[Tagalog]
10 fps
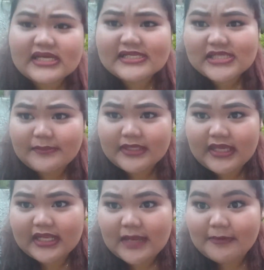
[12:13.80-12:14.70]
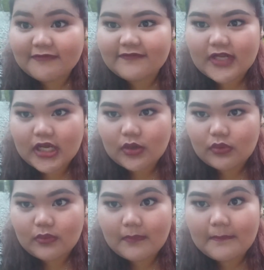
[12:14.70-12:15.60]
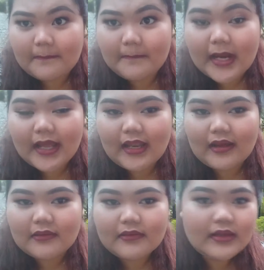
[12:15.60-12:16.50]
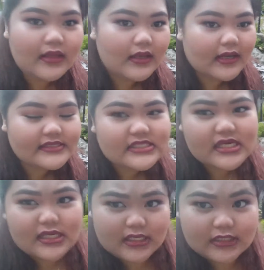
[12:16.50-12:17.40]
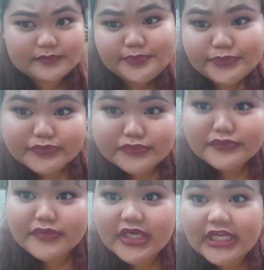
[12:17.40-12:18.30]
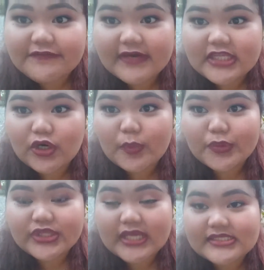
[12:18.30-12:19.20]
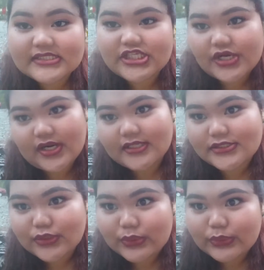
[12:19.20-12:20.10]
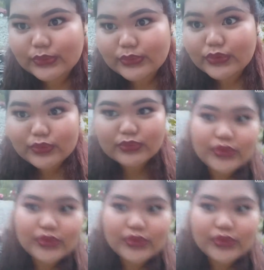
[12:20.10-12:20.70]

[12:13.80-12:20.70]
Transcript: alis kami ni Gian kaya mag-vlog ako. Baka lang. Kasi, in-invite niya ako puntahan si Jera. So, yun.